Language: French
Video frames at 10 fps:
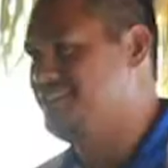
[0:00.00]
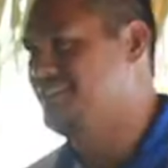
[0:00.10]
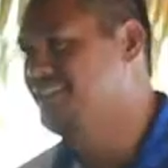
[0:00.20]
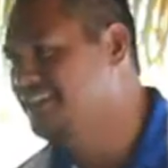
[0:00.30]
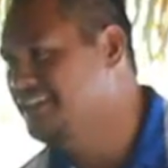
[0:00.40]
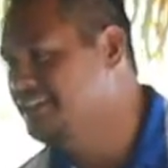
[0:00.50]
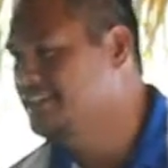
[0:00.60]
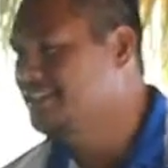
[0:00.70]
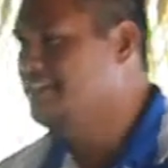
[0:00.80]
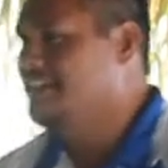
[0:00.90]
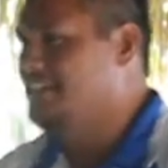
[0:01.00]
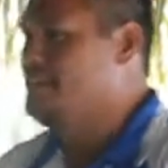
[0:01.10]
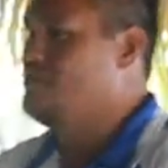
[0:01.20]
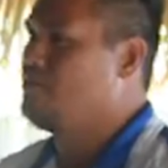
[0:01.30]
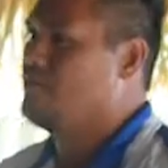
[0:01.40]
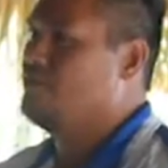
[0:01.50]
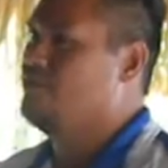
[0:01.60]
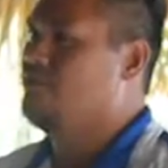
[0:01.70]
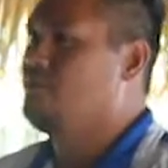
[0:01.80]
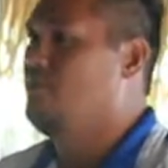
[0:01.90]
En attendant, nous vous
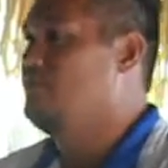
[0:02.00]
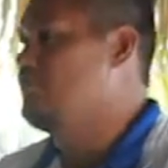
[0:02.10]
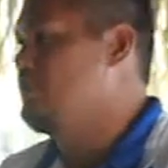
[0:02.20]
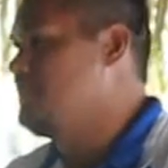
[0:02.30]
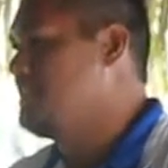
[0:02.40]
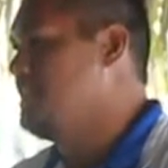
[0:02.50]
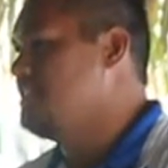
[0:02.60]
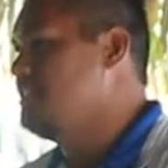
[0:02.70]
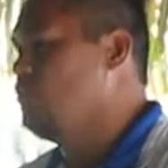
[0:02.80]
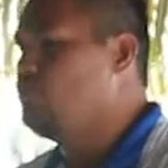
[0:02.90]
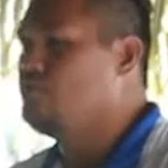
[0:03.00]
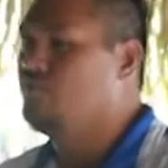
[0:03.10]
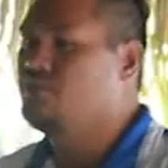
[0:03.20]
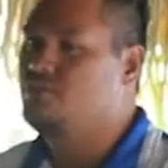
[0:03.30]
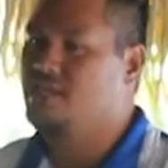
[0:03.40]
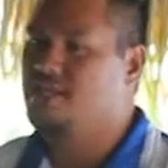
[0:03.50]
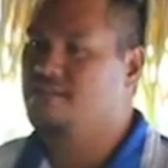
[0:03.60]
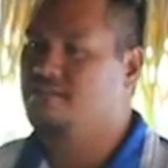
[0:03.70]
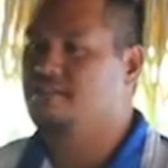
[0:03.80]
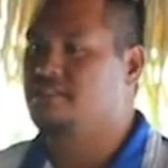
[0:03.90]
donnons rendez-vous le 12 avril
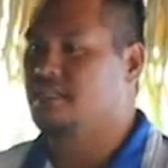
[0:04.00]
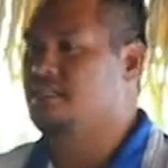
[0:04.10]
à